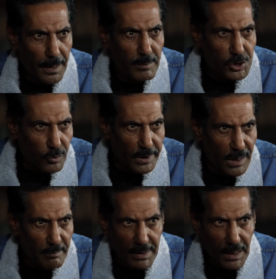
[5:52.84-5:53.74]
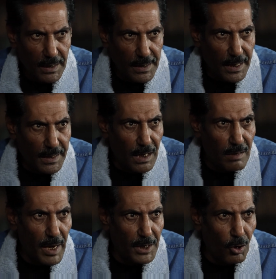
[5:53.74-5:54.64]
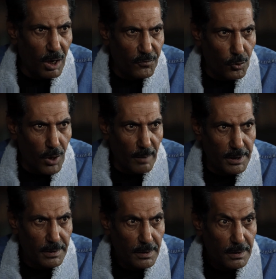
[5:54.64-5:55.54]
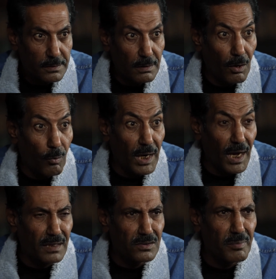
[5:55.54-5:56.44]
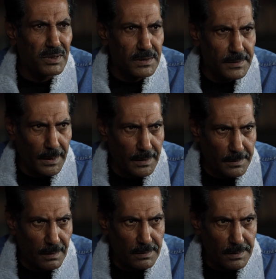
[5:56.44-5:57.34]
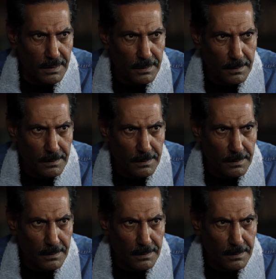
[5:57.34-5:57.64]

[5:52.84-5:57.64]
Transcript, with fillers: انا من شويه لما دخلنا كان قلبي هيقع في ركبي طلع ولا حد باصص ناحيتنا اصلا